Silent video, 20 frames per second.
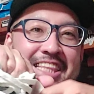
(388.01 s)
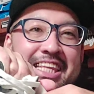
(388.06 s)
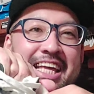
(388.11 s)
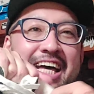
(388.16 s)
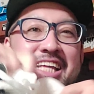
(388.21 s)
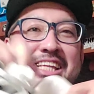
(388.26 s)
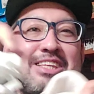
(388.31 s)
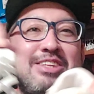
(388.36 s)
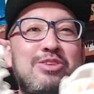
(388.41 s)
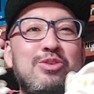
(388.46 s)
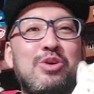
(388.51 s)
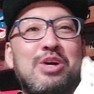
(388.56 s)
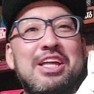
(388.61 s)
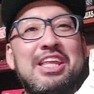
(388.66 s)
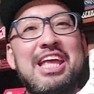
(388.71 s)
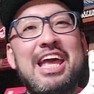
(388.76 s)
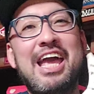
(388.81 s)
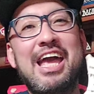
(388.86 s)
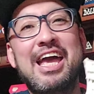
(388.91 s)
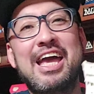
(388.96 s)
なんと
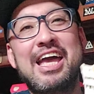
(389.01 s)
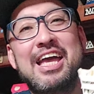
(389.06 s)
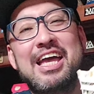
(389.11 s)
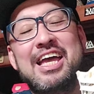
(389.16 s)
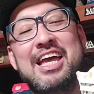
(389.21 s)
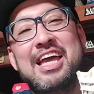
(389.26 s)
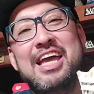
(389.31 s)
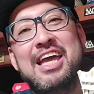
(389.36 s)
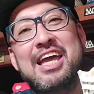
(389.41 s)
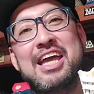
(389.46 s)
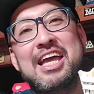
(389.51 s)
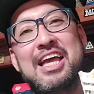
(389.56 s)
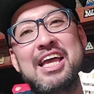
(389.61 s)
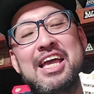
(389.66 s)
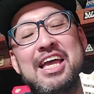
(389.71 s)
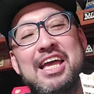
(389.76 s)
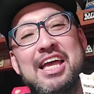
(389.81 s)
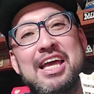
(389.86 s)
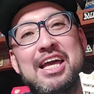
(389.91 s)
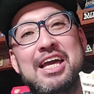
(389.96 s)
かね、
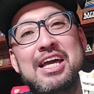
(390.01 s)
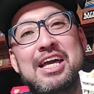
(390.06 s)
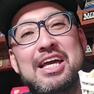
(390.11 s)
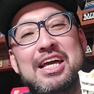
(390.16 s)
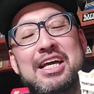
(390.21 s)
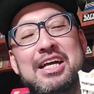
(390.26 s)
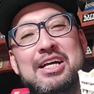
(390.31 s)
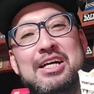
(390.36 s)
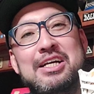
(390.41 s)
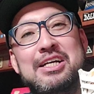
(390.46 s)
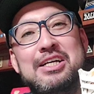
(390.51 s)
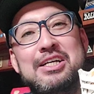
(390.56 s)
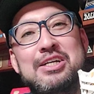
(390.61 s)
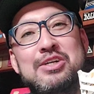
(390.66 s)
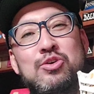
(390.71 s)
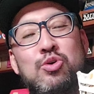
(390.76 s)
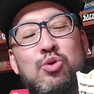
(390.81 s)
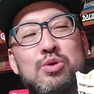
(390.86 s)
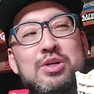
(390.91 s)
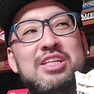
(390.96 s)
えー
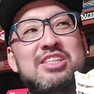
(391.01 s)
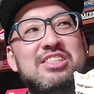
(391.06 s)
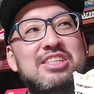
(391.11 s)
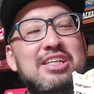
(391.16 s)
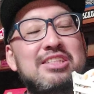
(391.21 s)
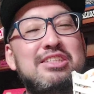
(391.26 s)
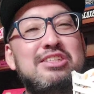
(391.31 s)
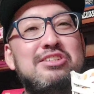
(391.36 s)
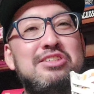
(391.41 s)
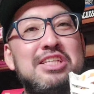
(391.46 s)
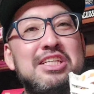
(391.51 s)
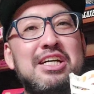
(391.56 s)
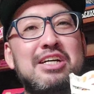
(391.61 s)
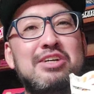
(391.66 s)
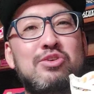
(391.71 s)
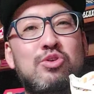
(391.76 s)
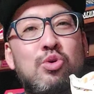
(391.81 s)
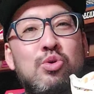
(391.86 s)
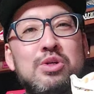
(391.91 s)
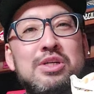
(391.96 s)
今月買った
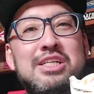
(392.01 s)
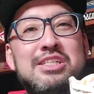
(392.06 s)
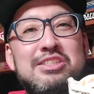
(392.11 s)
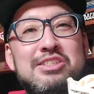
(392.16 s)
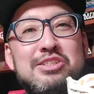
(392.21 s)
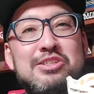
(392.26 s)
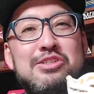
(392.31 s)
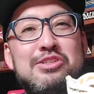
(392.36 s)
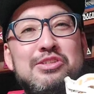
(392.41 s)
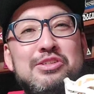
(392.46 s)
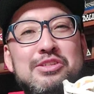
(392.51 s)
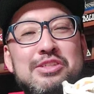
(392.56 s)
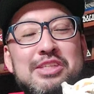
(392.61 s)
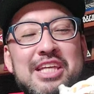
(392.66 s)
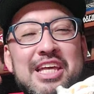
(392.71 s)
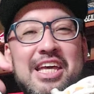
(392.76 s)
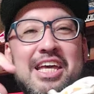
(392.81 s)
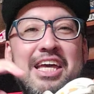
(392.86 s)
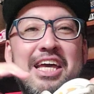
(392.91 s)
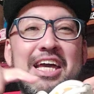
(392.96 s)
スニーカー、今月
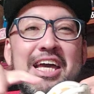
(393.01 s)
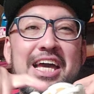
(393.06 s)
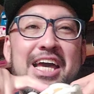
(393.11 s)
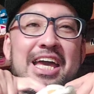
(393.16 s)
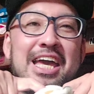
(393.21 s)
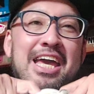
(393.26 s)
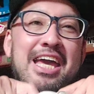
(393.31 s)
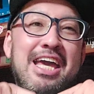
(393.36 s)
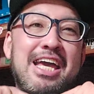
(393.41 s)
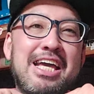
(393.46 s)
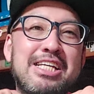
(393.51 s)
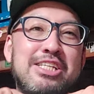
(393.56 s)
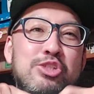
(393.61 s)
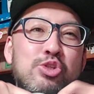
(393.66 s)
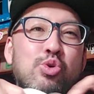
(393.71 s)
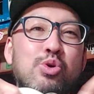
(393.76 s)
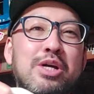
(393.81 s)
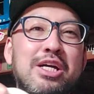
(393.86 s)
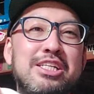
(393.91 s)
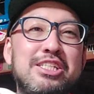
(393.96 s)
で、えー、
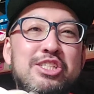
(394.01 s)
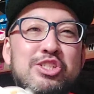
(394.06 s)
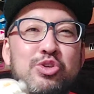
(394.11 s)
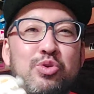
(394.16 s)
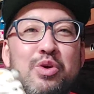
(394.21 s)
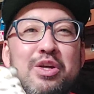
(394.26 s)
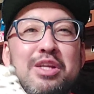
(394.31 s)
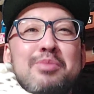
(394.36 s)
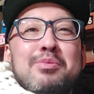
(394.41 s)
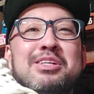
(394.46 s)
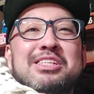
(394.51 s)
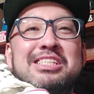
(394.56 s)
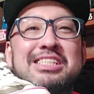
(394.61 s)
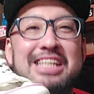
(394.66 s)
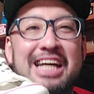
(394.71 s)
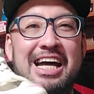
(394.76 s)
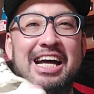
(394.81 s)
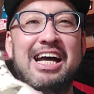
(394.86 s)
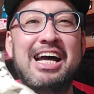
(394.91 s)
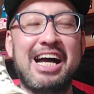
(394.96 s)
紹介し終わりまし
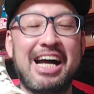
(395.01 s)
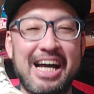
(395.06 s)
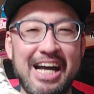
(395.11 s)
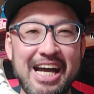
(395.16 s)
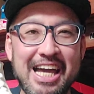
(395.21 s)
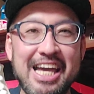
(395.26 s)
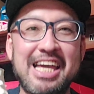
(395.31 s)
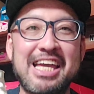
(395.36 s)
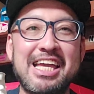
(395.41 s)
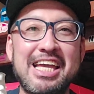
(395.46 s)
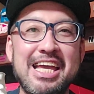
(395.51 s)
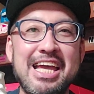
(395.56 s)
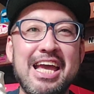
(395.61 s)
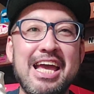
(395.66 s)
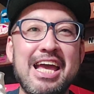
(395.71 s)
た。はい。